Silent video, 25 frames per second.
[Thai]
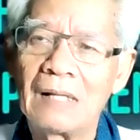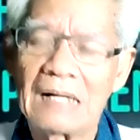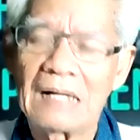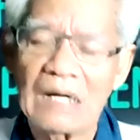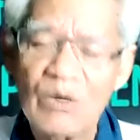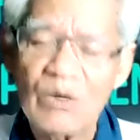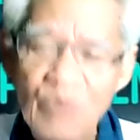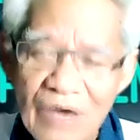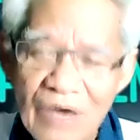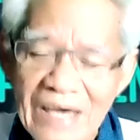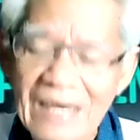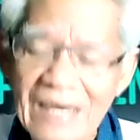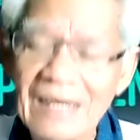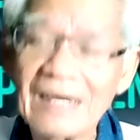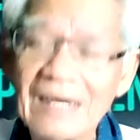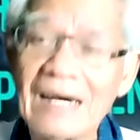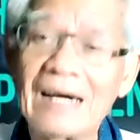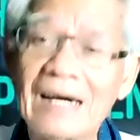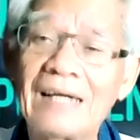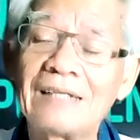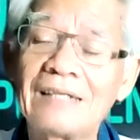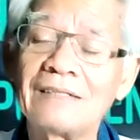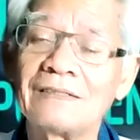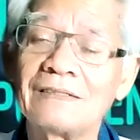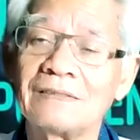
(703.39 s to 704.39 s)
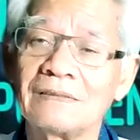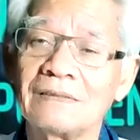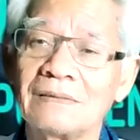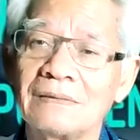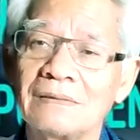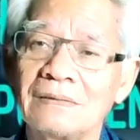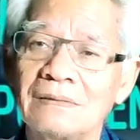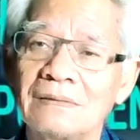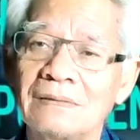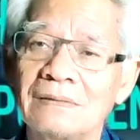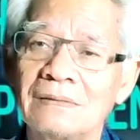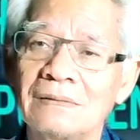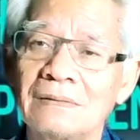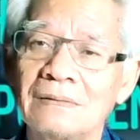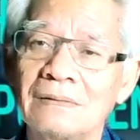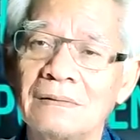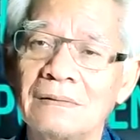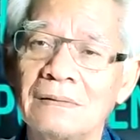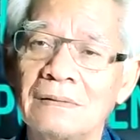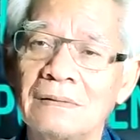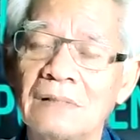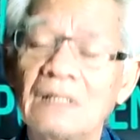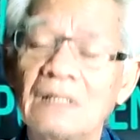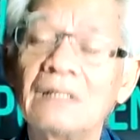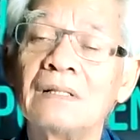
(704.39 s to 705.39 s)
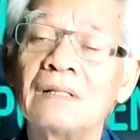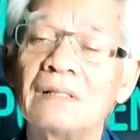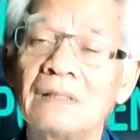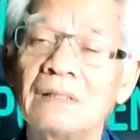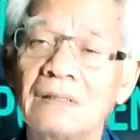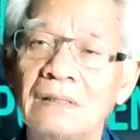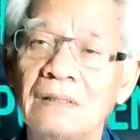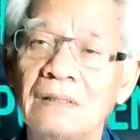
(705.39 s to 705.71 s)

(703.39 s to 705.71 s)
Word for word: ระแวงกันเออ